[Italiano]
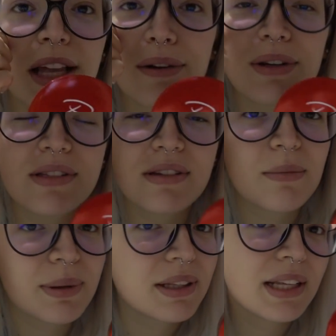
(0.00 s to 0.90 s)
della
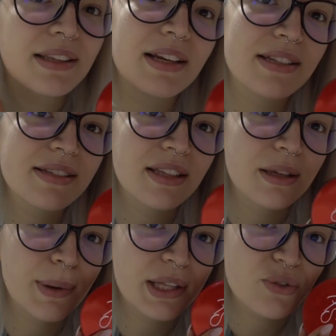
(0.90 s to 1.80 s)
collezione natalizia
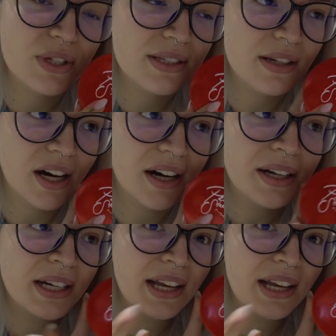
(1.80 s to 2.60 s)
di Patrick Star